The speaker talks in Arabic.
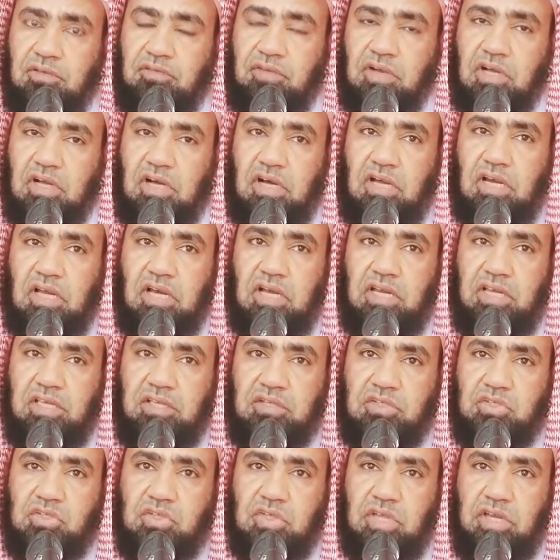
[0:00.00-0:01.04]
فقال
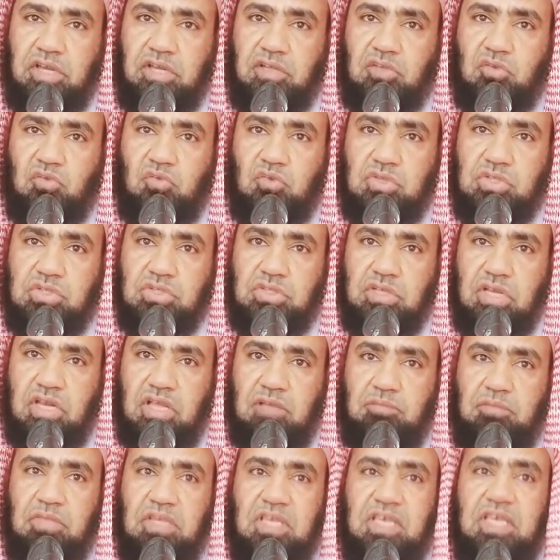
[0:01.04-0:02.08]
عليه الصلاة
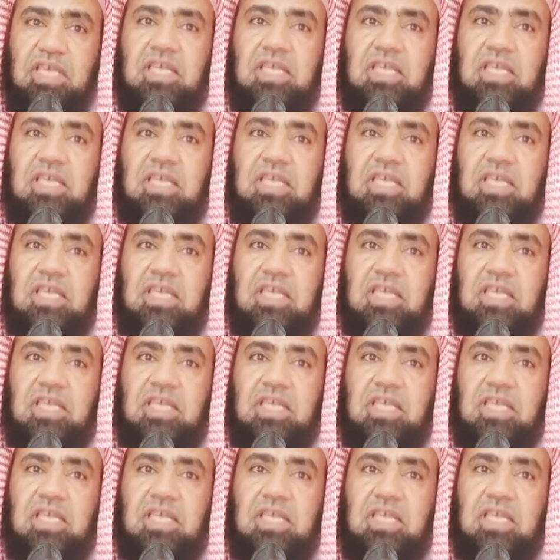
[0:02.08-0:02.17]
والسلام